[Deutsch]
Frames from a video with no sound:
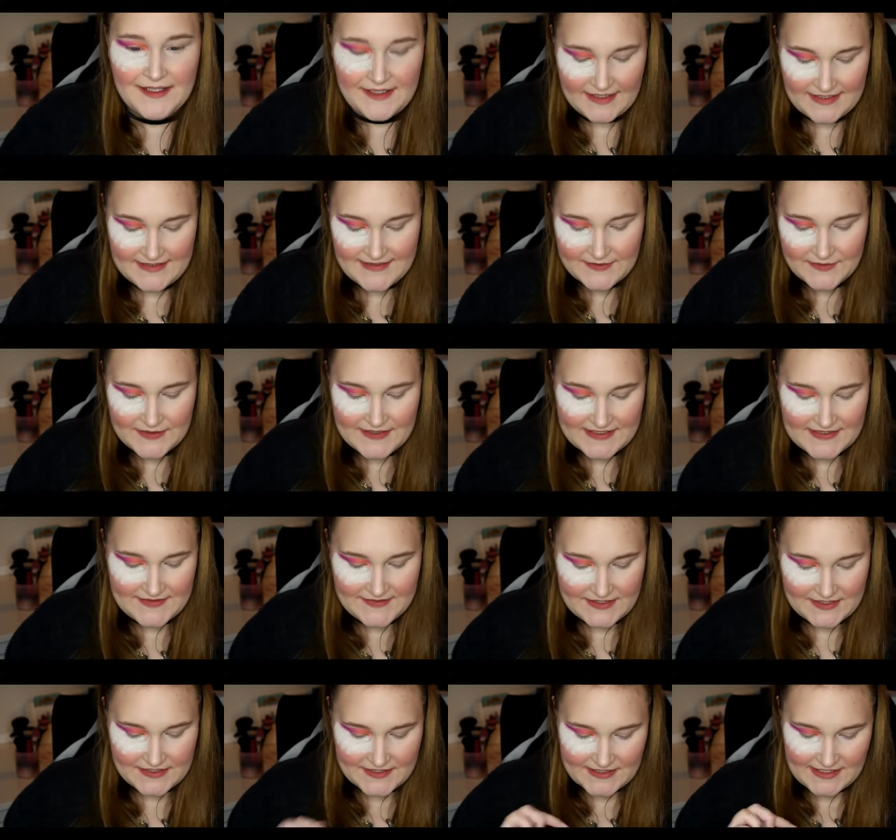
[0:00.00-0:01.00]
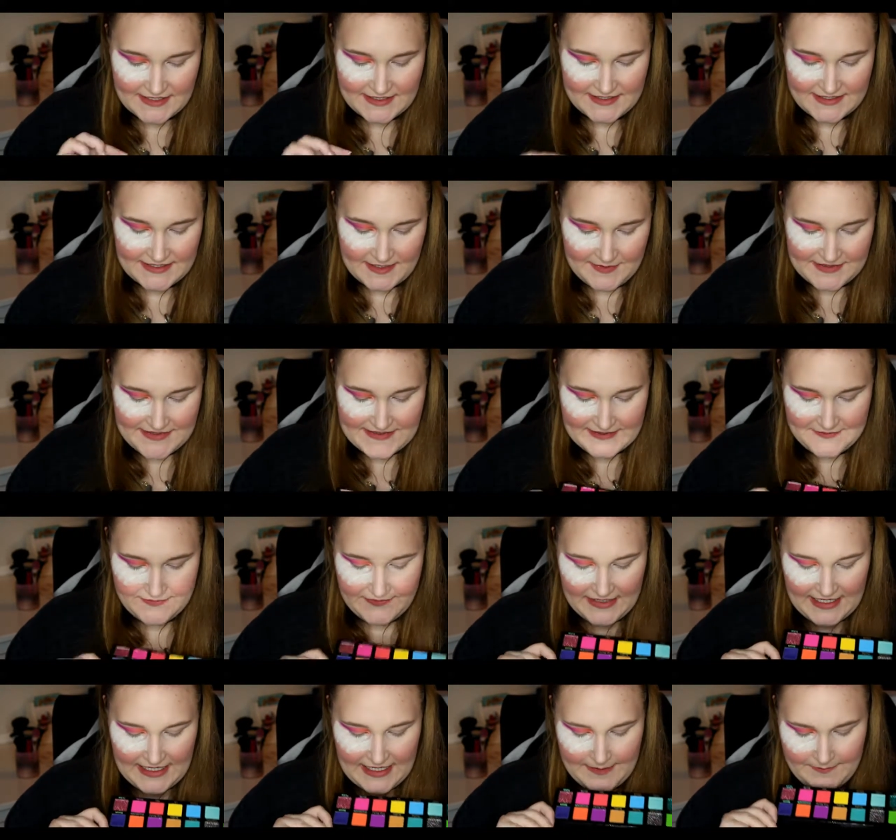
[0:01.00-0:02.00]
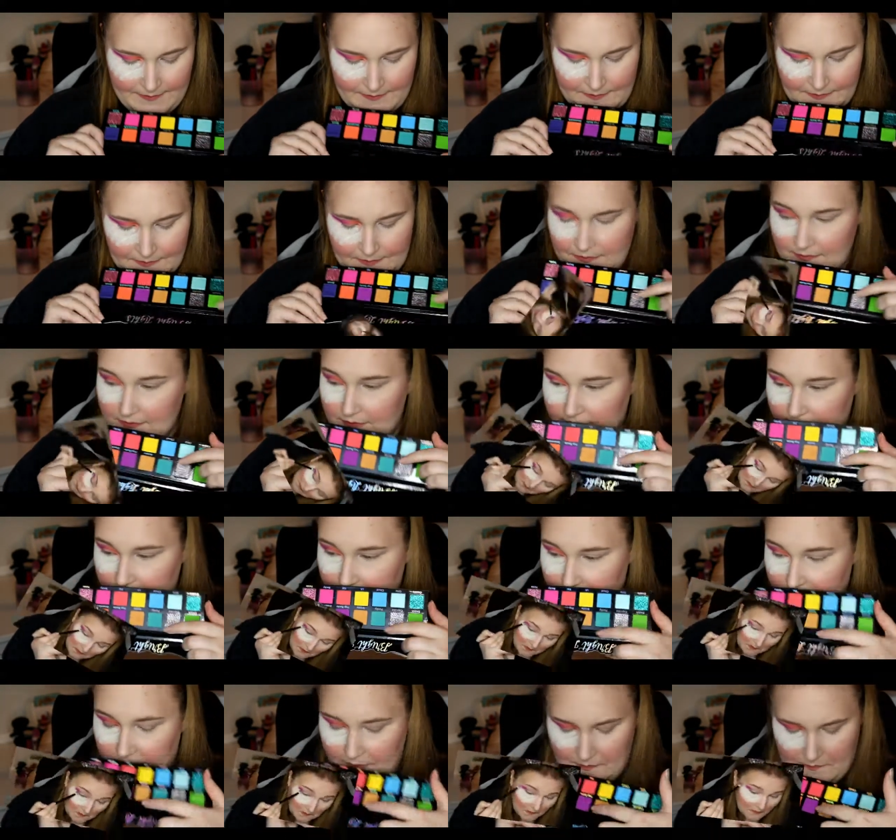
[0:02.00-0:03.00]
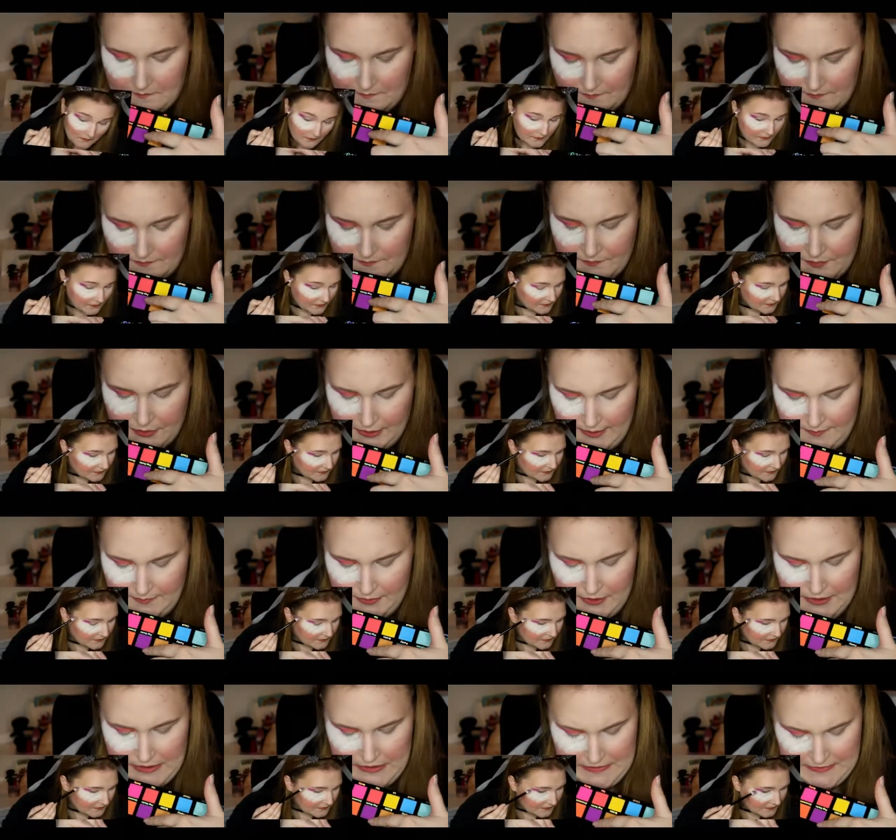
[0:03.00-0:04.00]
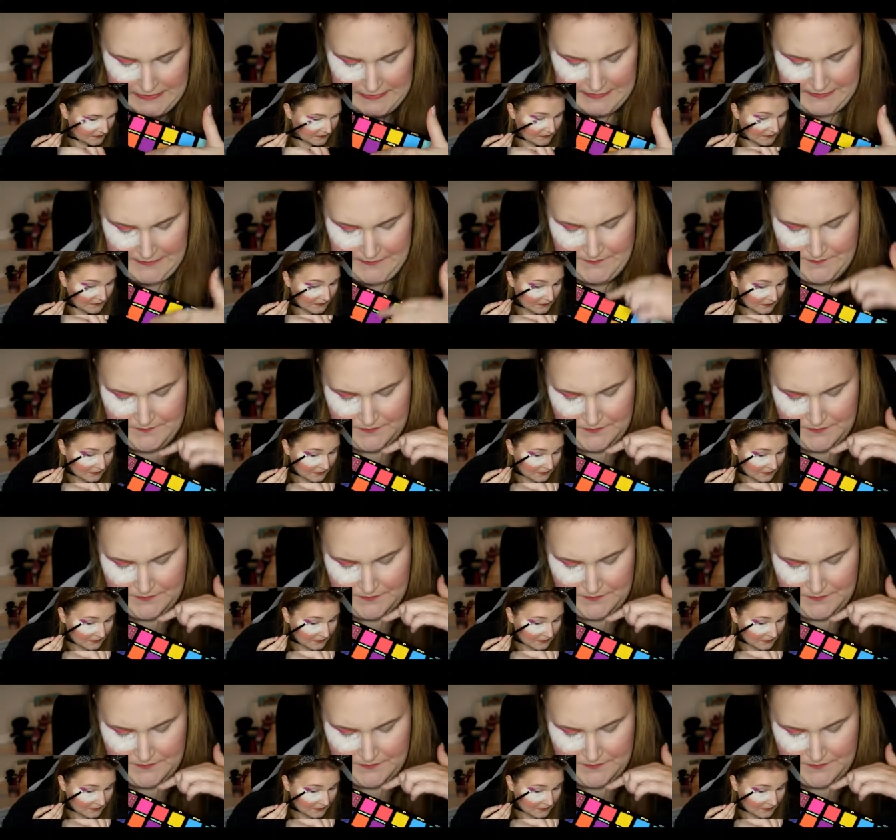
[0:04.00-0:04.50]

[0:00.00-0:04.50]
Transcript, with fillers: Ganz kurzer Zwischenstand. Ich habe jetzt die Farben Pop Rocks,